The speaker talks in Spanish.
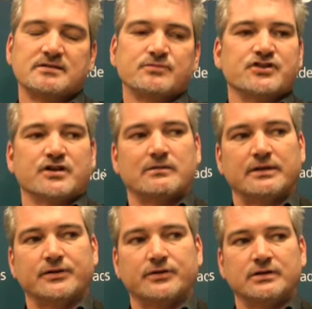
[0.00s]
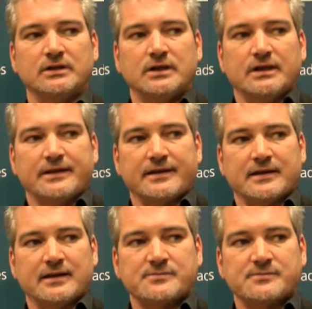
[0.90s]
Hemos estado hablando de que